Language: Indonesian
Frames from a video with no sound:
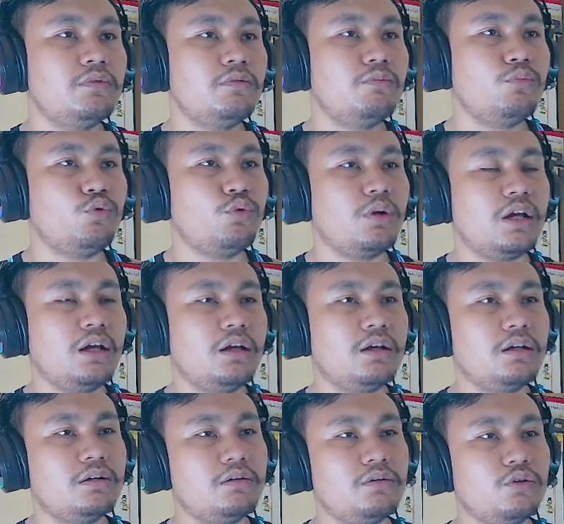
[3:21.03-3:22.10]
Mona
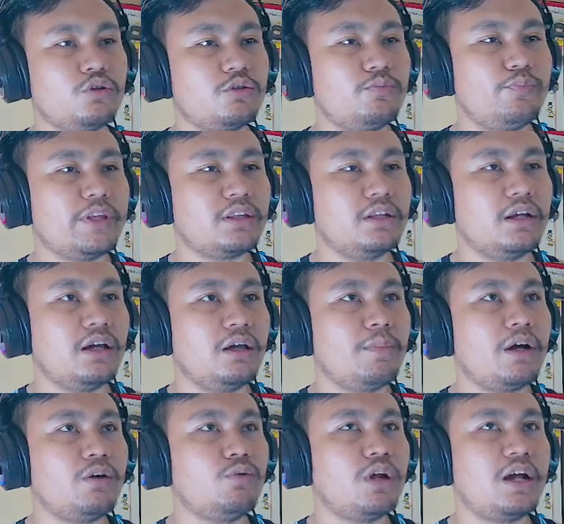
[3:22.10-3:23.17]
not lah, emang
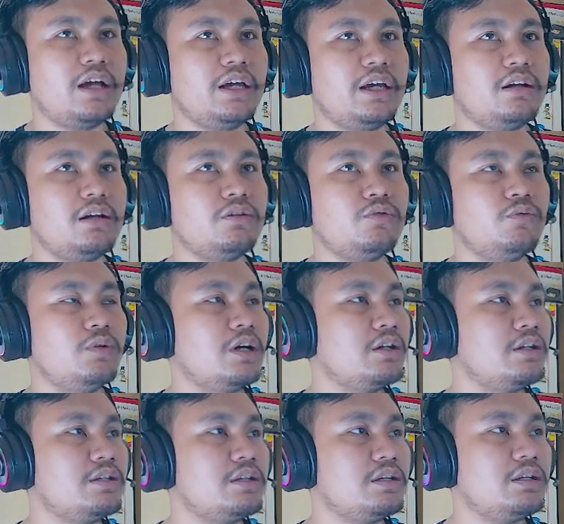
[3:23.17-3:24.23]
kurang air doang di
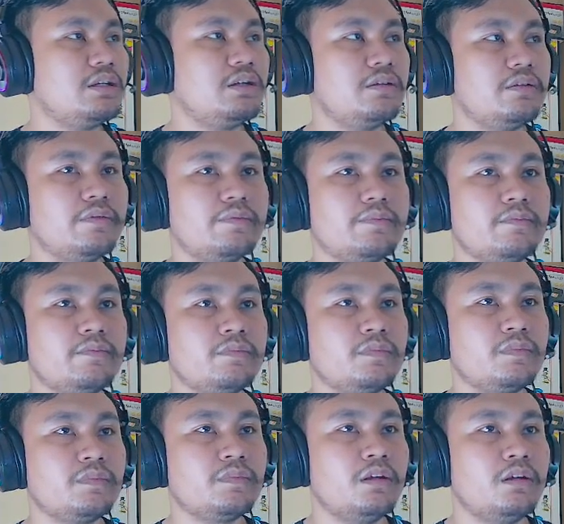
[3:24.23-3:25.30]
sini
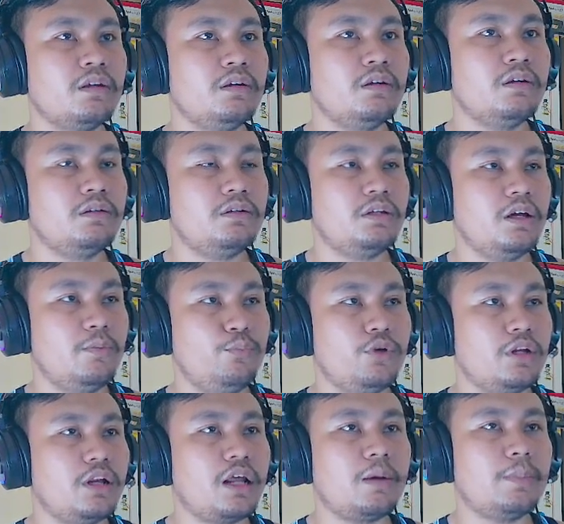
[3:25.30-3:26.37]
dia build
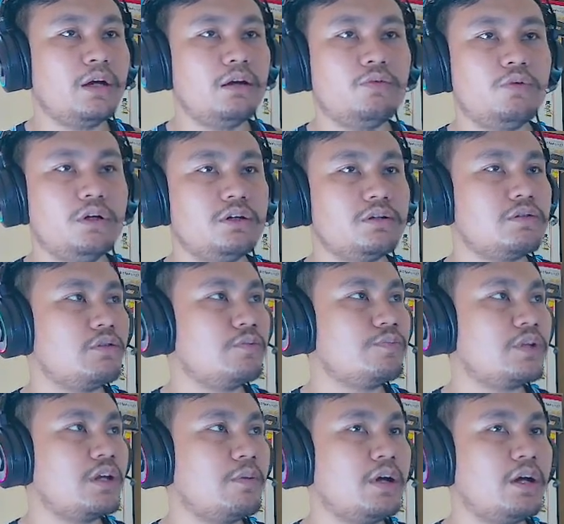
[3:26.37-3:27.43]
lama Wonderstrup
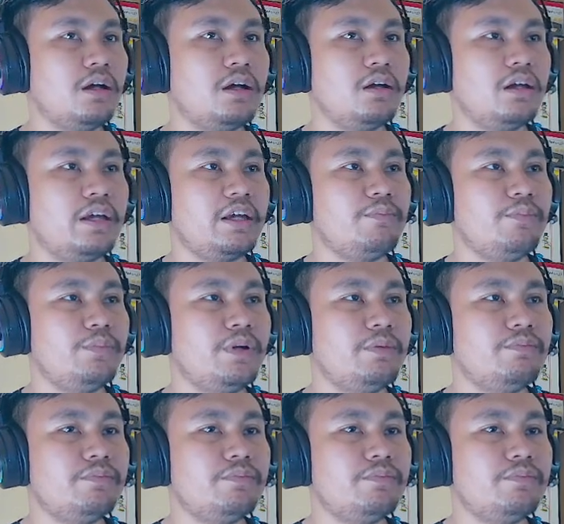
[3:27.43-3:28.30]
sama emblem